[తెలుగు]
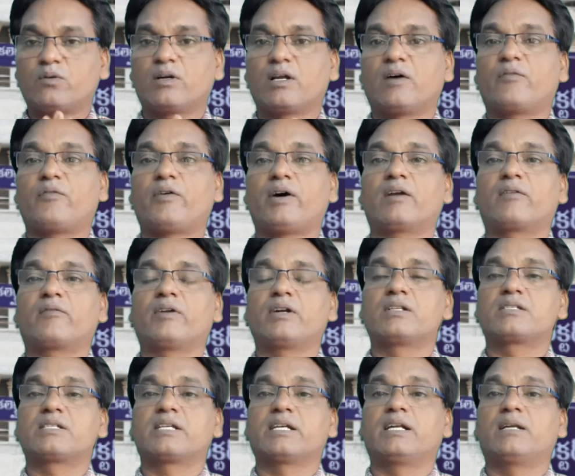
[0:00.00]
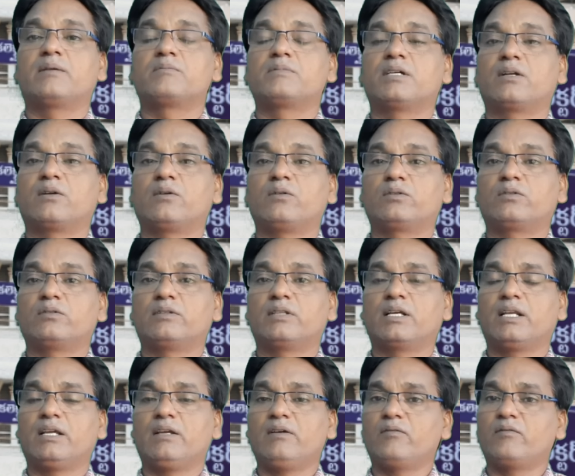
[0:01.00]
కూడా ఫార్వర్డ్ చేయడం
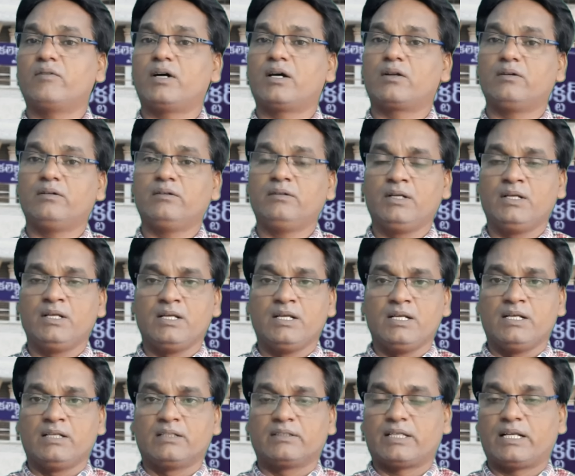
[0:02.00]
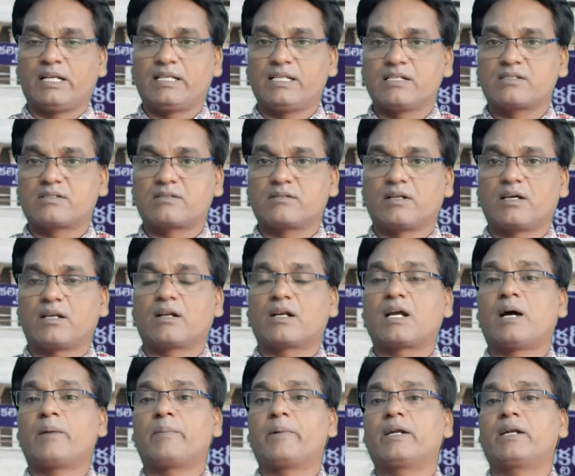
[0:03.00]
జరుగుతుందని వారు తెలియజేస్తున్నారు
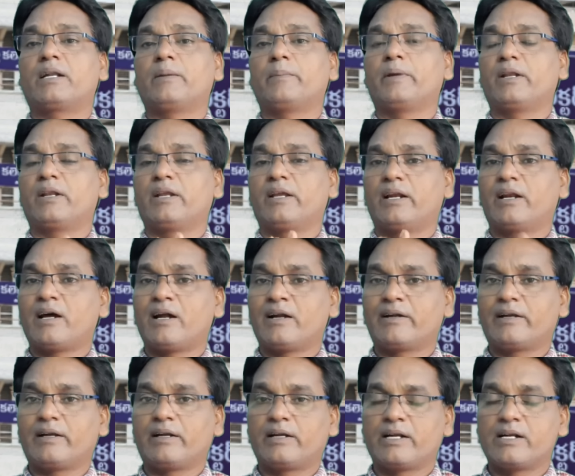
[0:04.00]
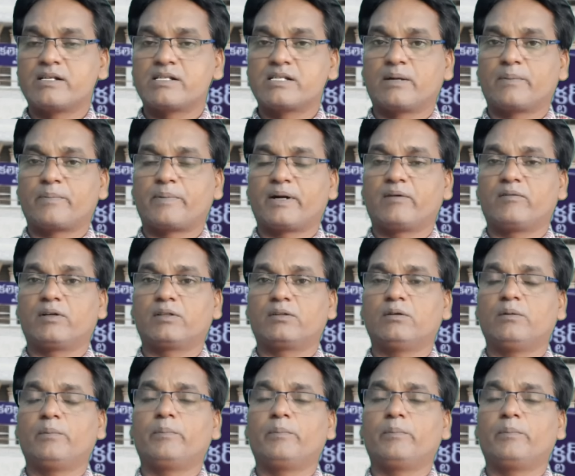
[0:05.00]
కాబట్టి మీరు ఎలాంటి టెన్షన్ పడవద్దు